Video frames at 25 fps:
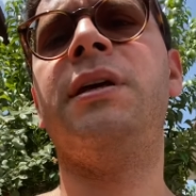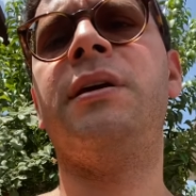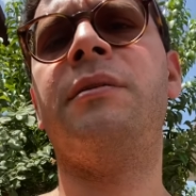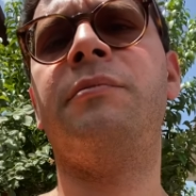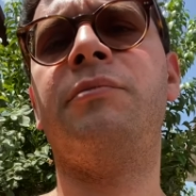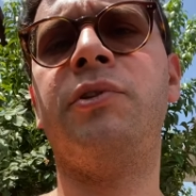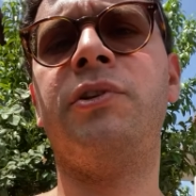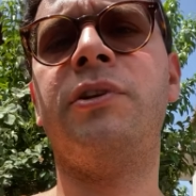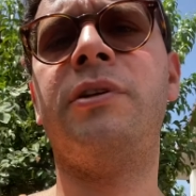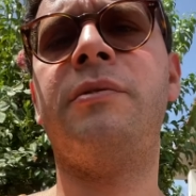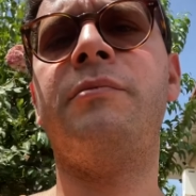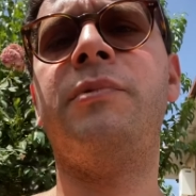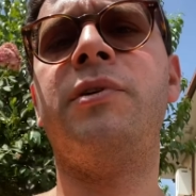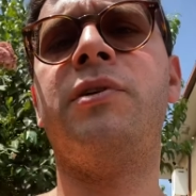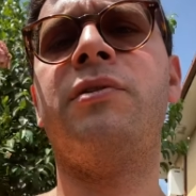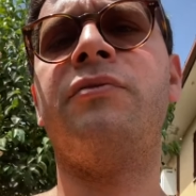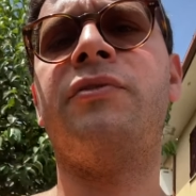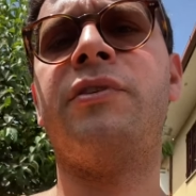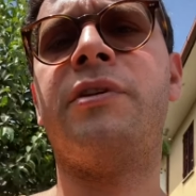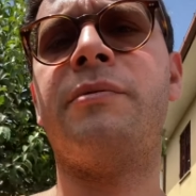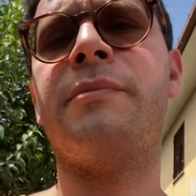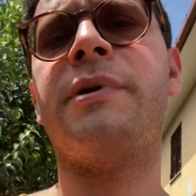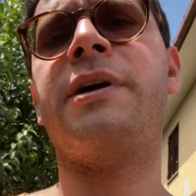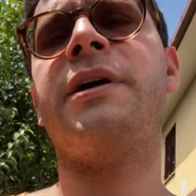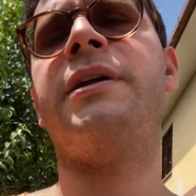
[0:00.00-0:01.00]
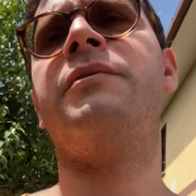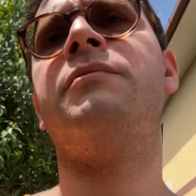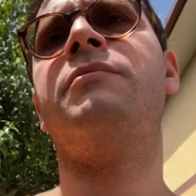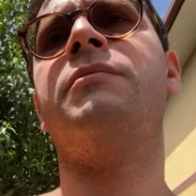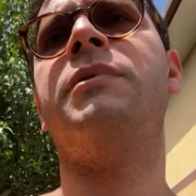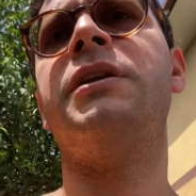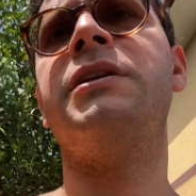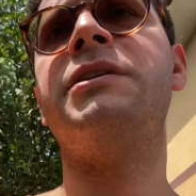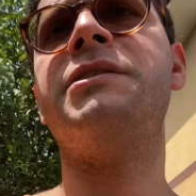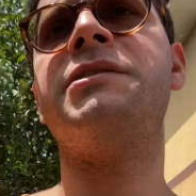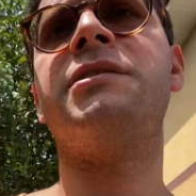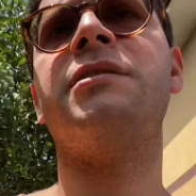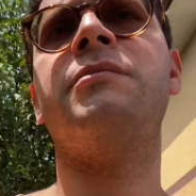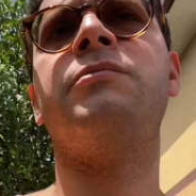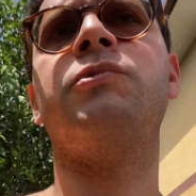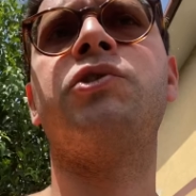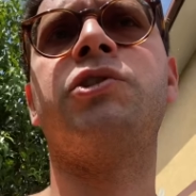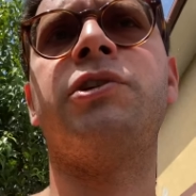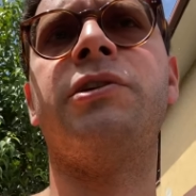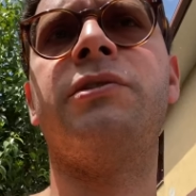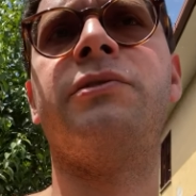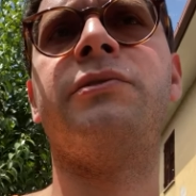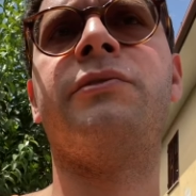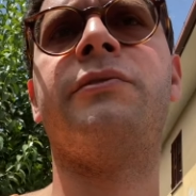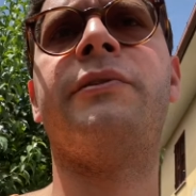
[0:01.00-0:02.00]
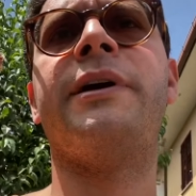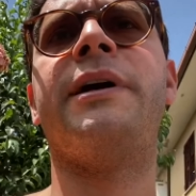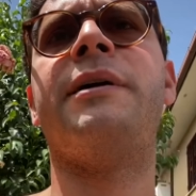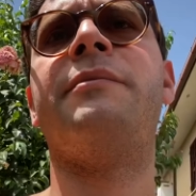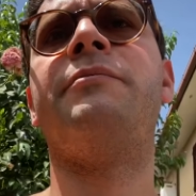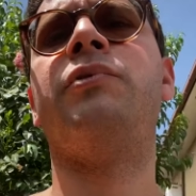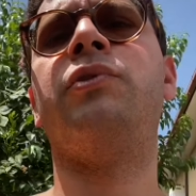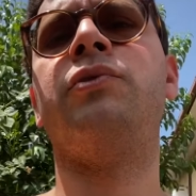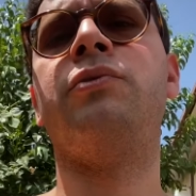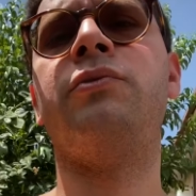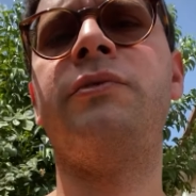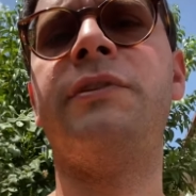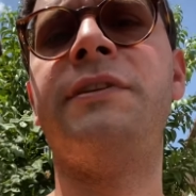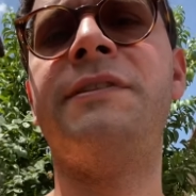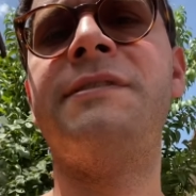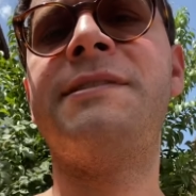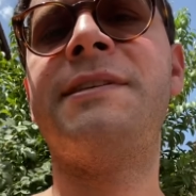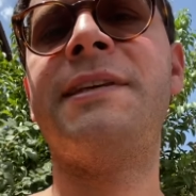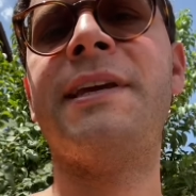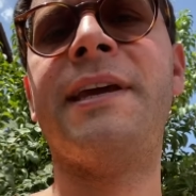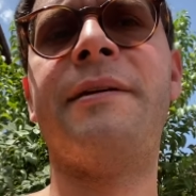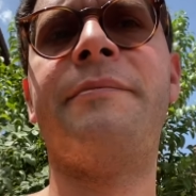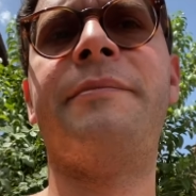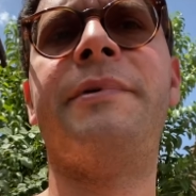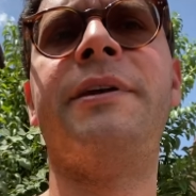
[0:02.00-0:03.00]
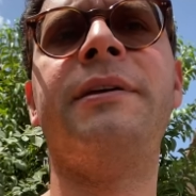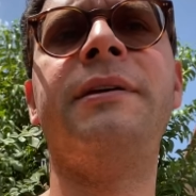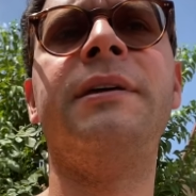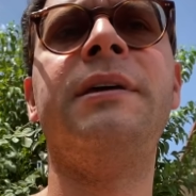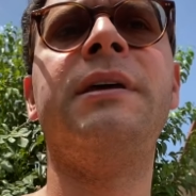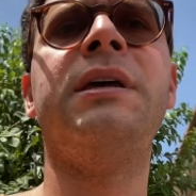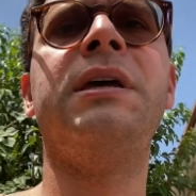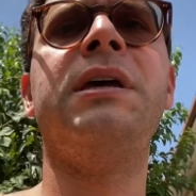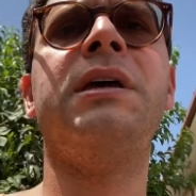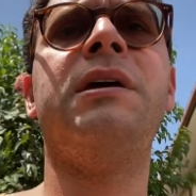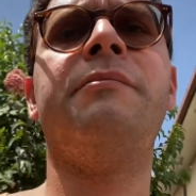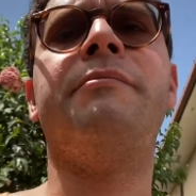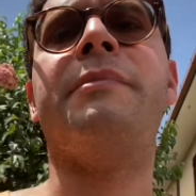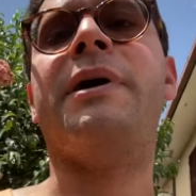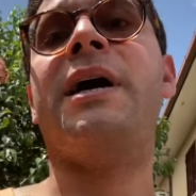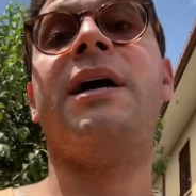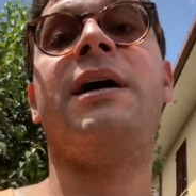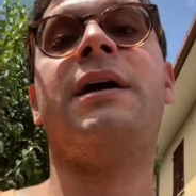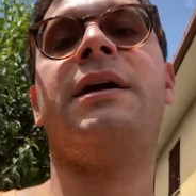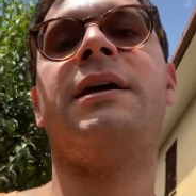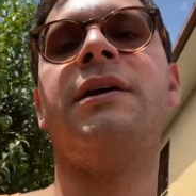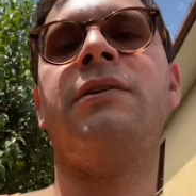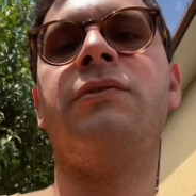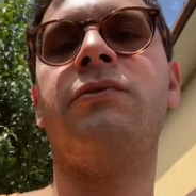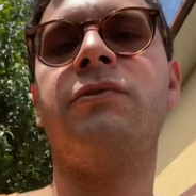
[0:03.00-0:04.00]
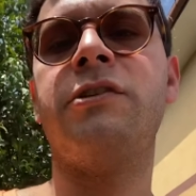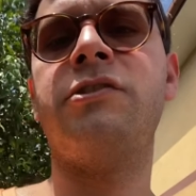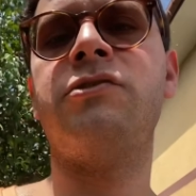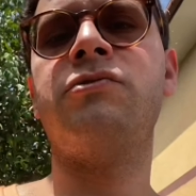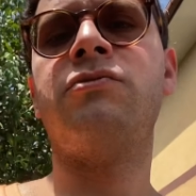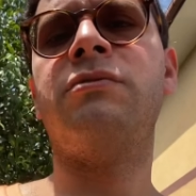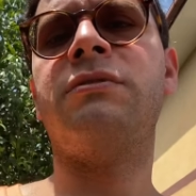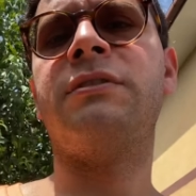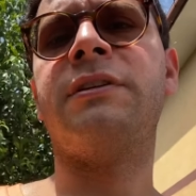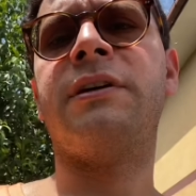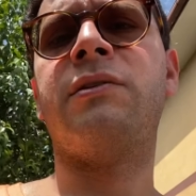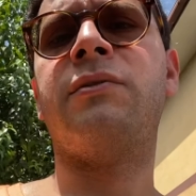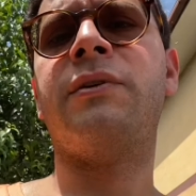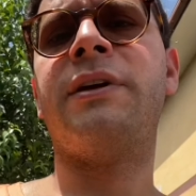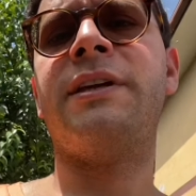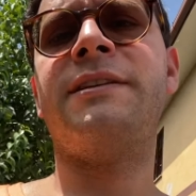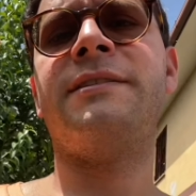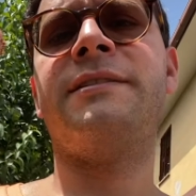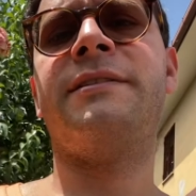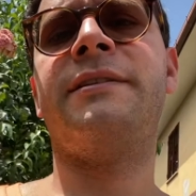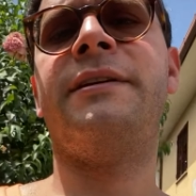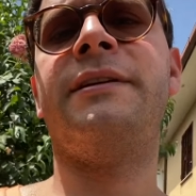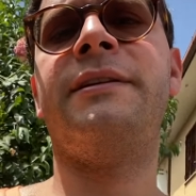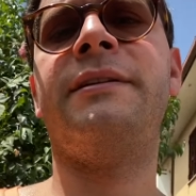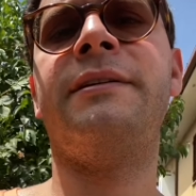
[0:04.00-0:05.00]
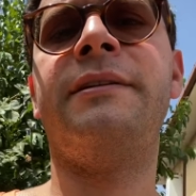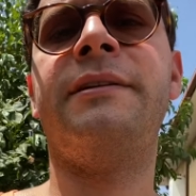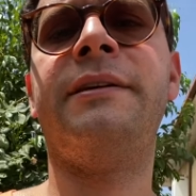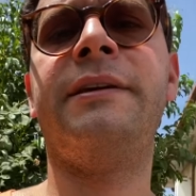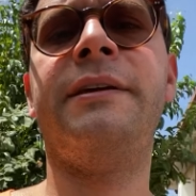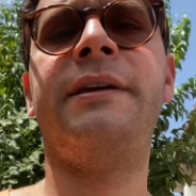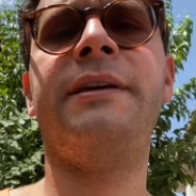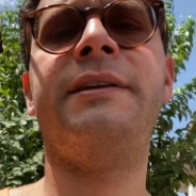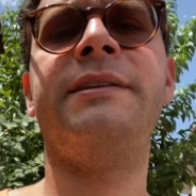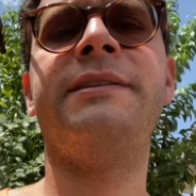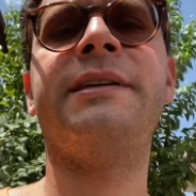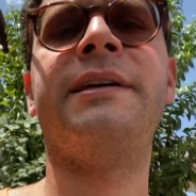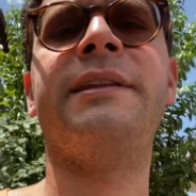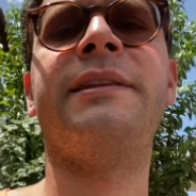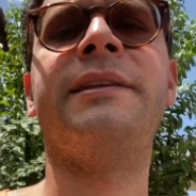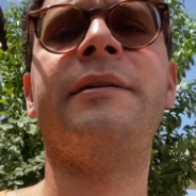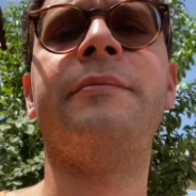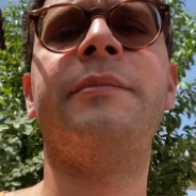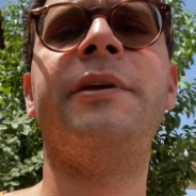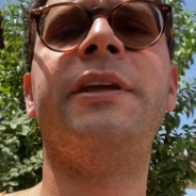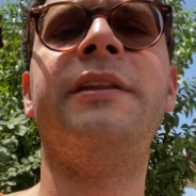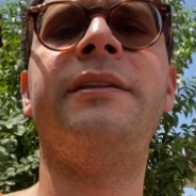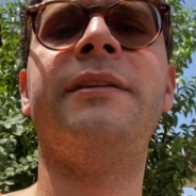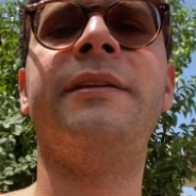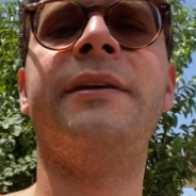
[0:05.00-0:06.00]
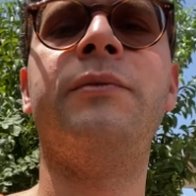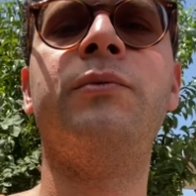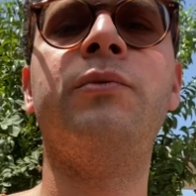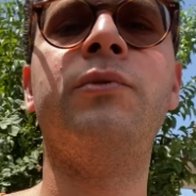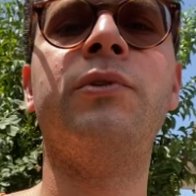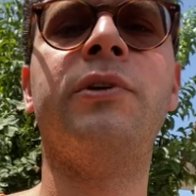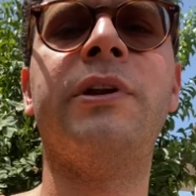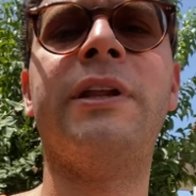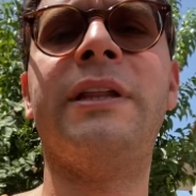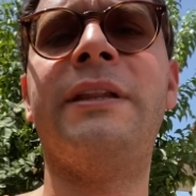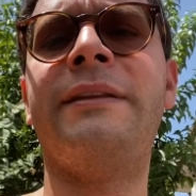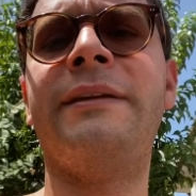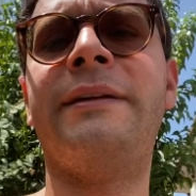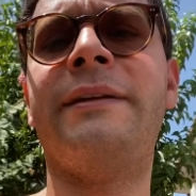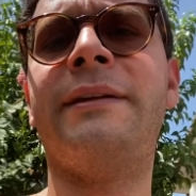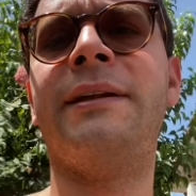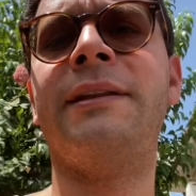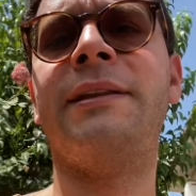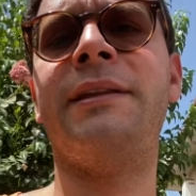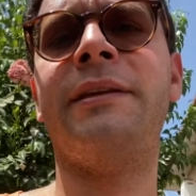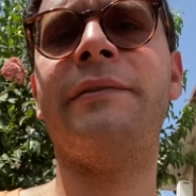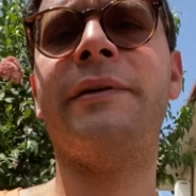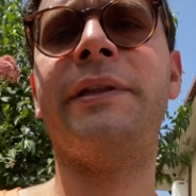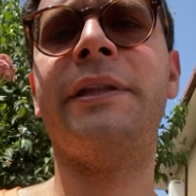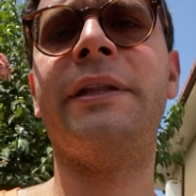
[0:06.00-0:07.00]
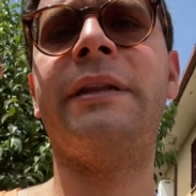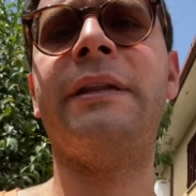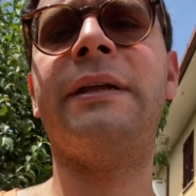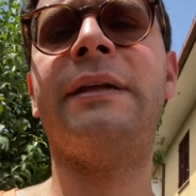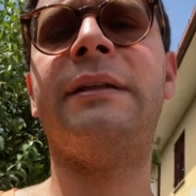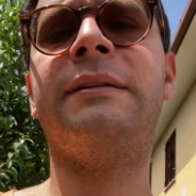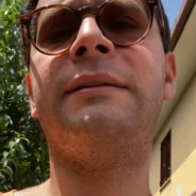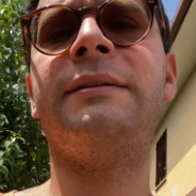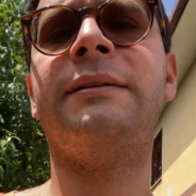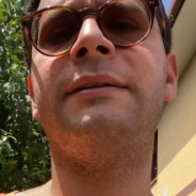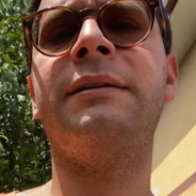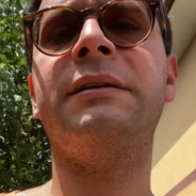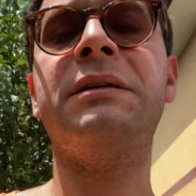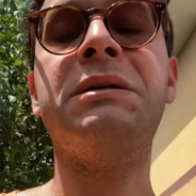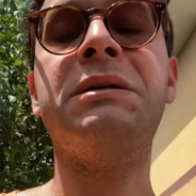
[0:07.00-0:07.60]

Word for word: che potrebbero fermare un bellissimo centrocampo tutti insieme ma che non risultano essere esattamente uno l'alternativa dell'altro.